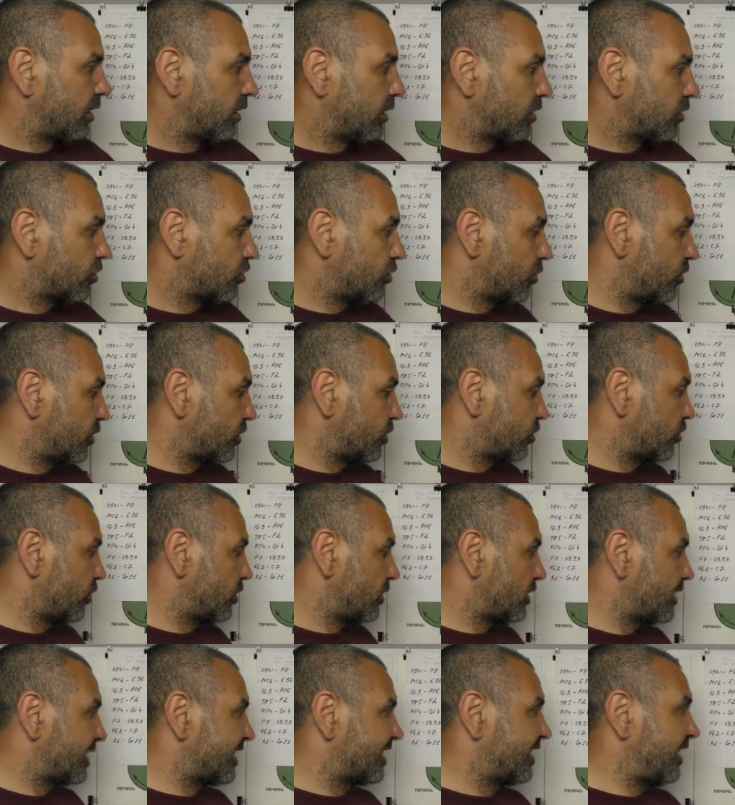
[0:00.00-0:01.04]
Чтобы
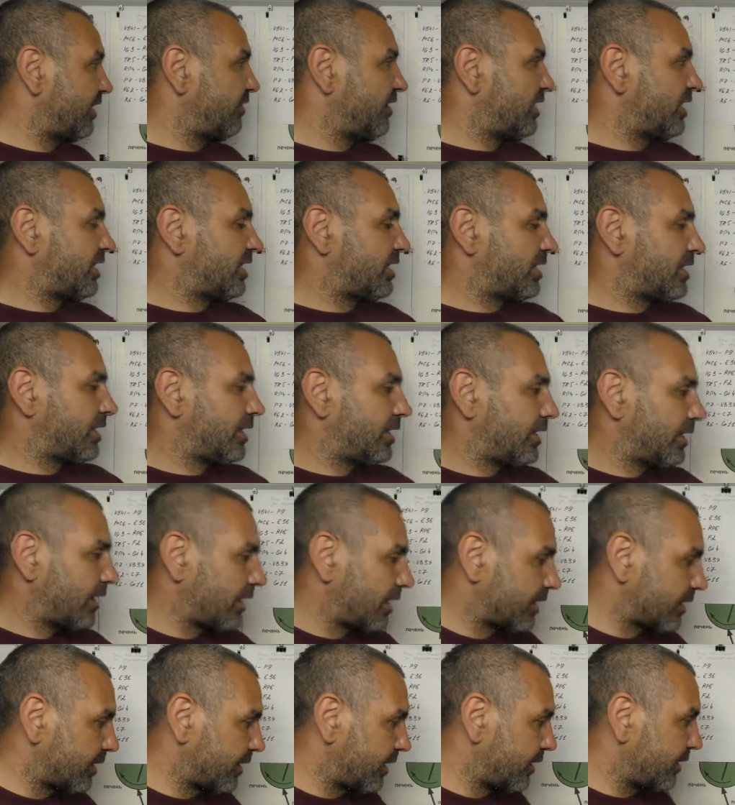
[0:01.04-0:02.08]
что? Завести
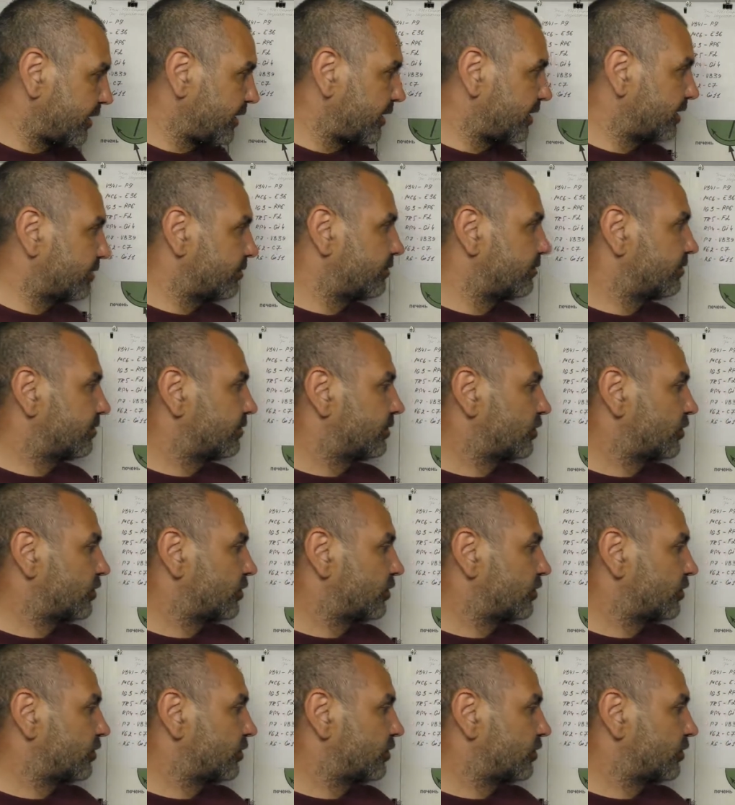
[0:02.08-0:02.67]
организм.